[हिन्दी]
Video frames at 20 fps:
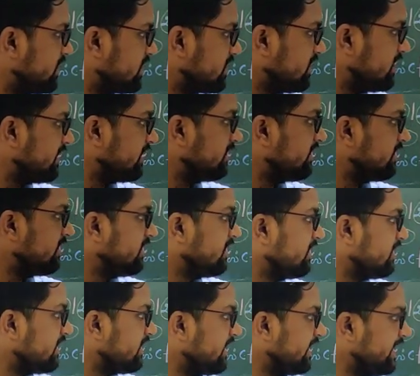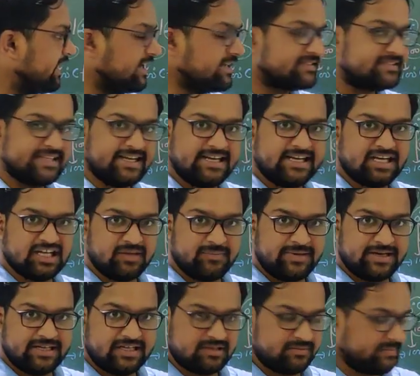देखिए एक
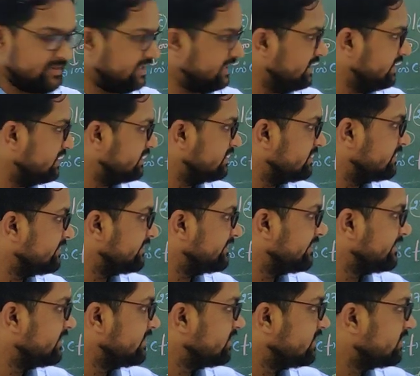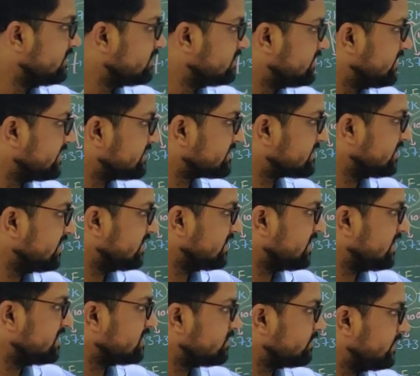सेंटीमीटर में दस की
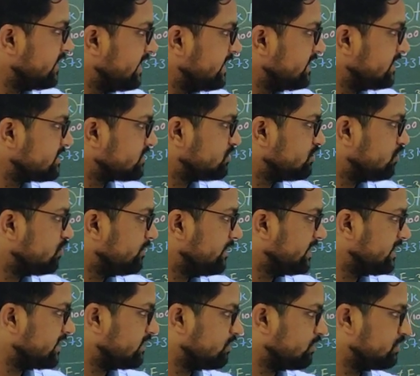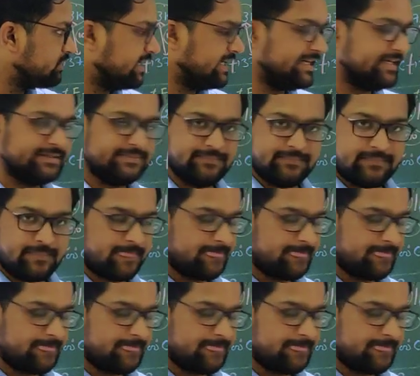घात माइनस दो मीटर होता है